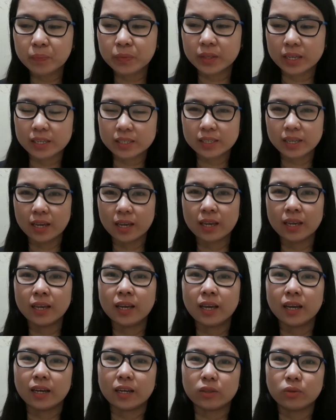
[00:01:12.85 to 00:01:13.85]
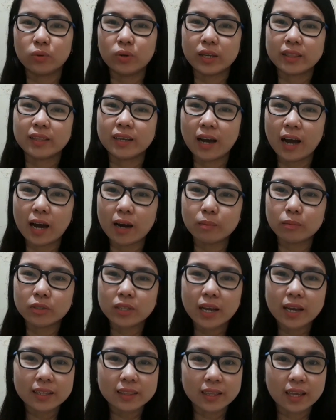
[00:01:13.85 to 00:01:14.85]
Kasi katulad ng amo
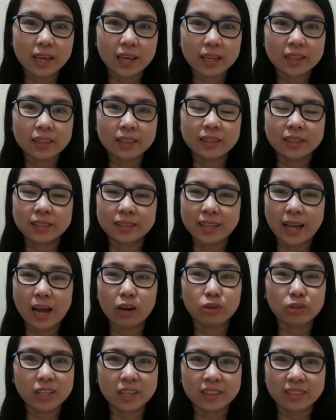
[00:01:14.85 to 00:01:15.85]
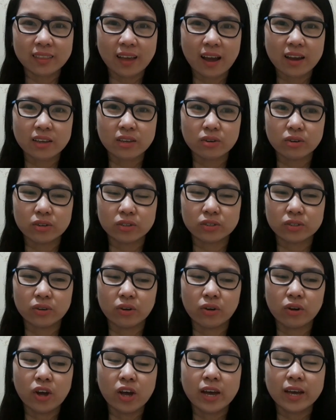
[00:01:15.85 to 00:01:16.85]
natin, tao din tayo.
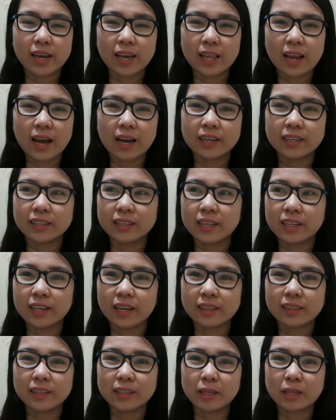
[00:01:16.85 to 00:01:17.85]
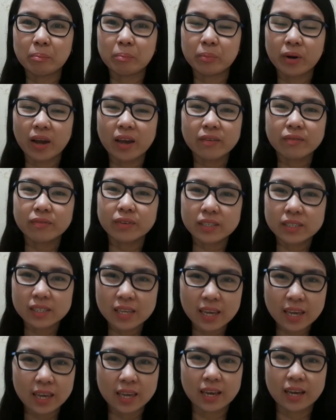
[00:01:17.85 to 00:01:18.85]
So, kailangan din natin ng
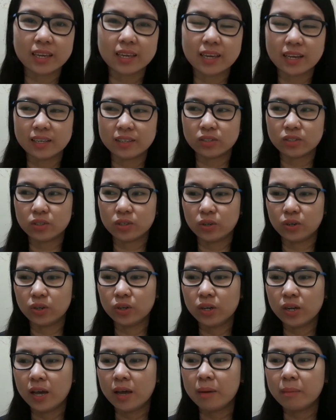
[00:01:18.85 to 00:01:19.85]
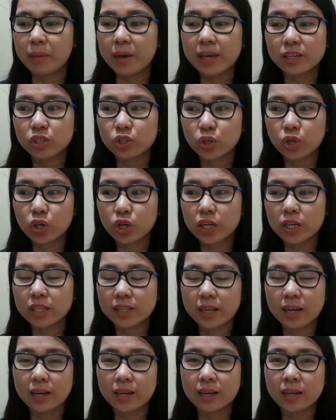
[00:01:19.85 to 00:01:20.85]
privacy. Ayan. So, make sure
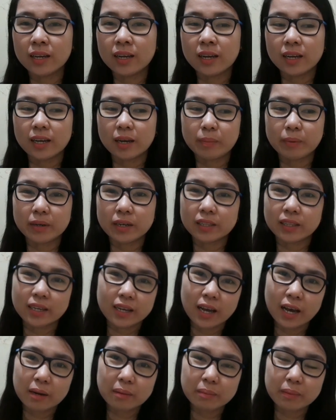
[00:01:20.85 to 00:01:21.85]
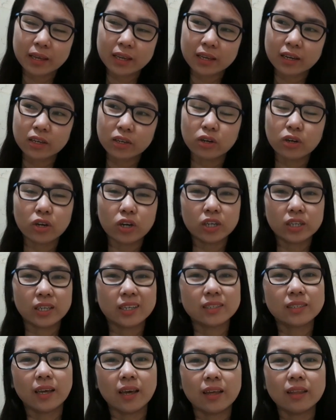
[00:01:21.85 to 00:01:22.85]
na kapag ka nag-a-apply kayo or
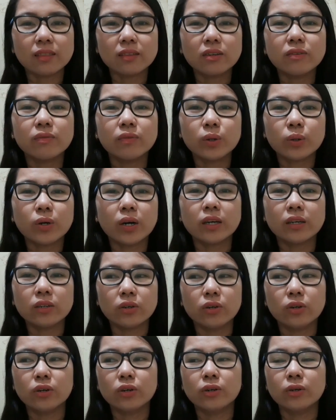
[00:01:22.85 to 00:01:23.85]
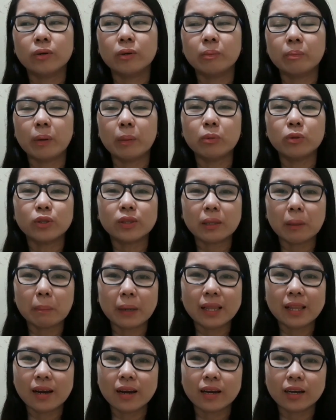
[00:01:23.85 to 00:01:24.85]
nasa interview kayo, papunta
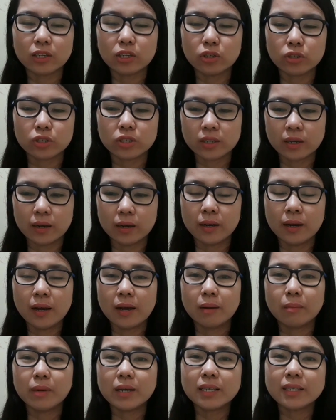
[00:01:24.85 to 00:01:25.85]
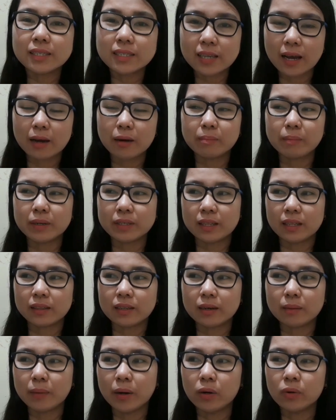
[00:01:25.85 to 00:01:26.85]
pa lang kayo sa bansang
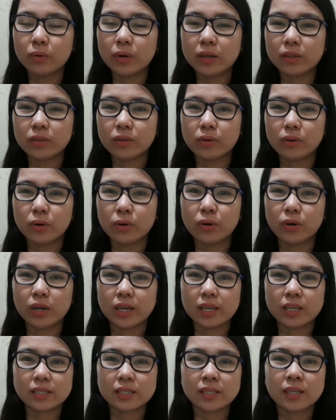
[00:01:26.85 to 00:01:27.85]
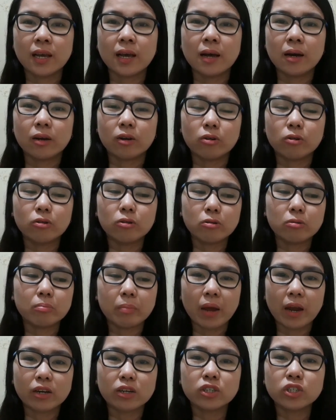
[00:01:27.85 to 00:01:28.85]
pagtatrabahuan nyo is kung
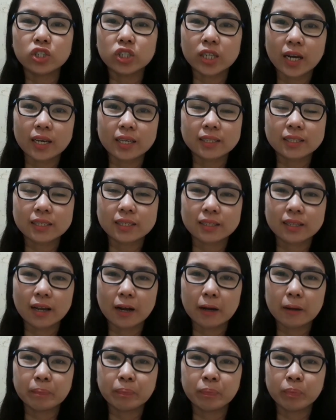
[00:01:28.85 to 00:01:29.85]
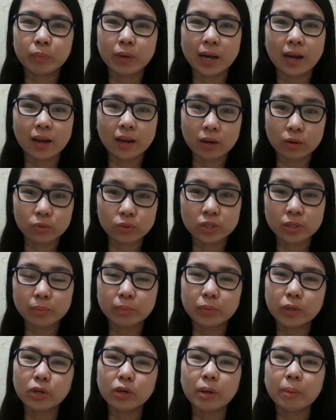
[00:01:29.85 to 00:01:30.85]
meron chance na makakausap
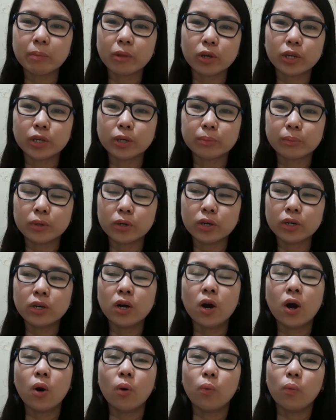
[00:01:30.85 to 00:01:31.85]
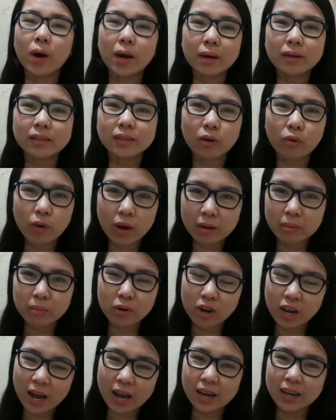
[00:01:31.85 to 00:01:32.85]
mo yung employer mo, wag na wag
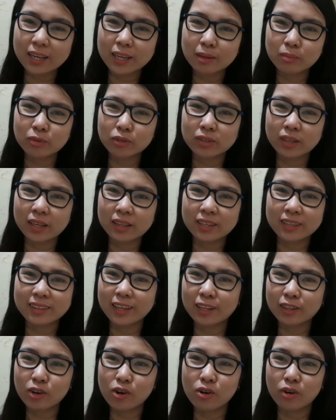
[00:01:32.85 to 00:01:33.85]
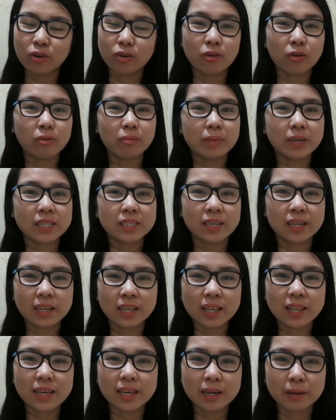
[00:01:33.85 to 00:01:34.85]
mong kakalimutan itanong kung may
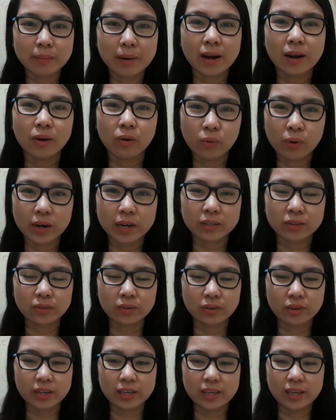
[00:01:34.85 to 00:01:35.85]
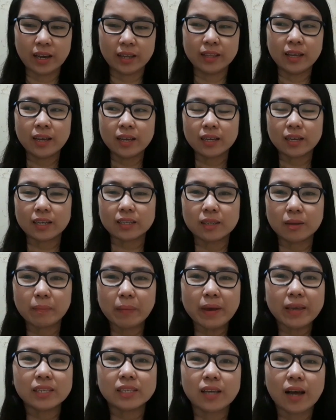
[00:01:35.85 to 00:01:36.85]
sarili ka bang kwarto. Ayan. Kasi
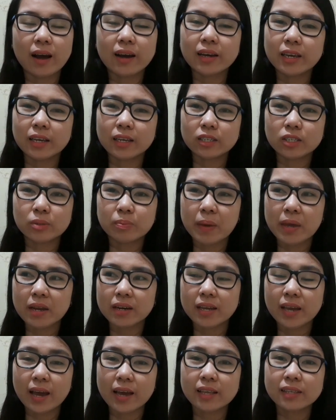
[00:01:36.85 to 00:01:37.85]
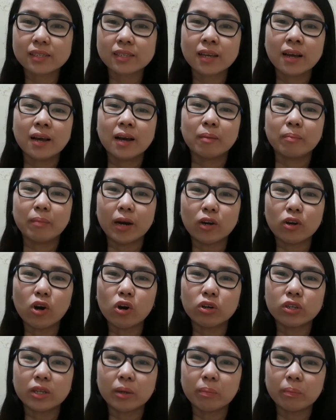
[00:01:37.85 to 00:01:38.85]
based sa aking experience, bago
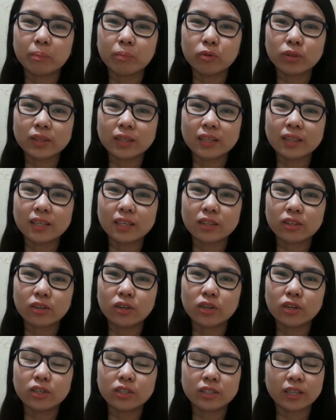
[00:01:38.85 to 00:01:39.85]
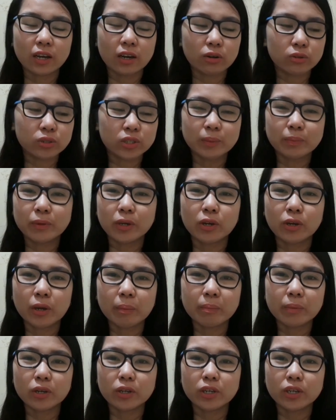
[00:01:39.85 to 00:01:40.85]
ako napunta dito, nakausap ko yung
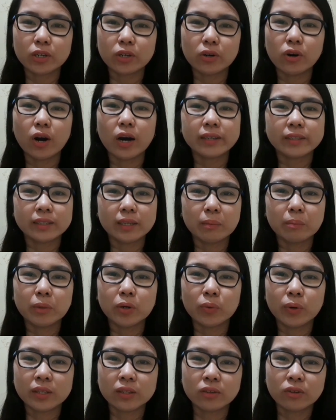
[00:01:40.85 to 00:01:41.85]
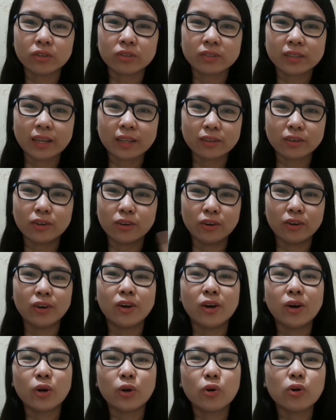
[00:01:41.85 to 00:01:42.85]
employer ko, ang number one kong tanong,
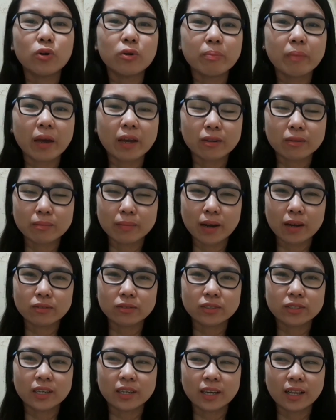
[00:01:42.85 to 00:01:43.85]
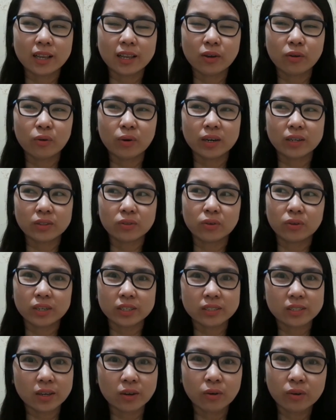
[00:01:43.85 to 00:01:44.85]
kung meron ba akong sariling kwarto.
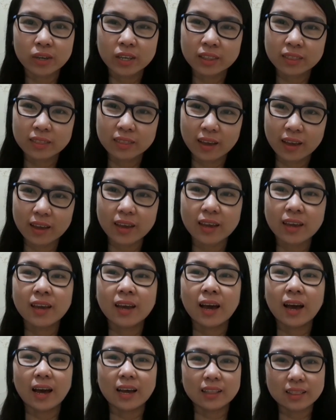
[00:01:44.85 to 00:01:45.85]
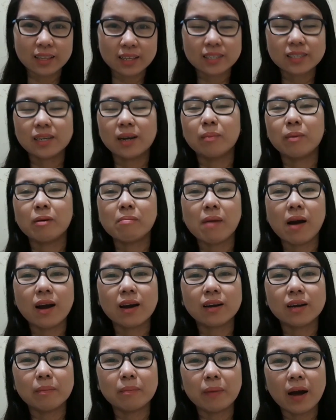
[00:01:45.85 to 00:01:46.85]
Kasi kung hindi, at least habang
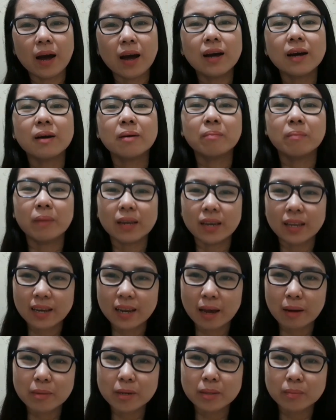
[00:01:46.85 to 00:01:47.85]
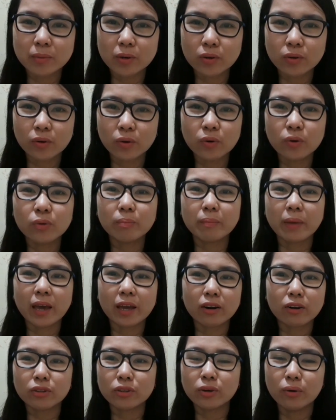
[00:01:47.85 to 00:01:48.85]
maaga pa, malalaman mo kung
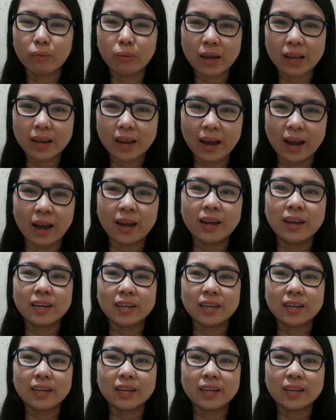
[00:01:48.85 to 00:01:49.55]
meron o wala.